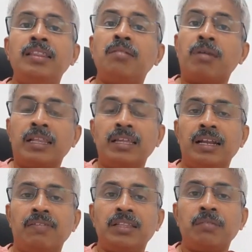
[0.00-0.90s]
இந்த
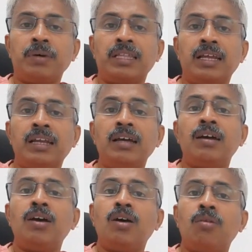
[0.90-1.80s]
மருந்துகள் வந்து பார்த்திங்கன்னா
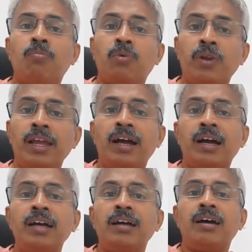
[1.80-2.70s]

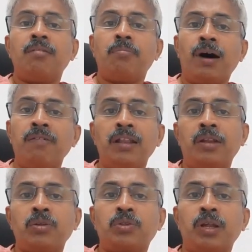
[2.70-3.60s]
முறையாக
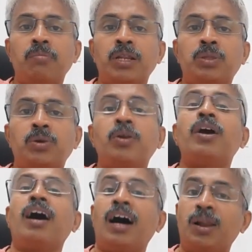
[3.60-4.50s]
பால்வினை நோய்த்துறை
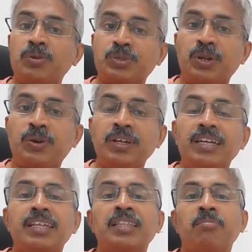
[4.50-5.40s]
மருத்துவருடைய ஆலோசனையோடு
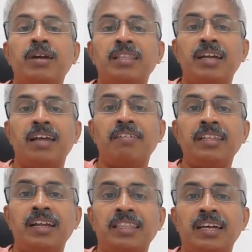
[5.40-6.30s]
இந்த மருந்துகளை
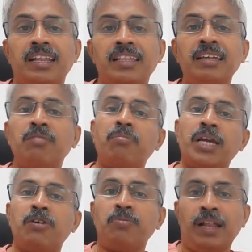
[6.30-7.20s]
வந்து எடுத்துக்கிறது
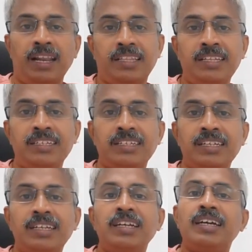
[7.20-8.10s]
மிகவும் நல்லது
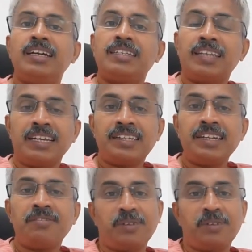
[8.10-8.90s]
நன்றி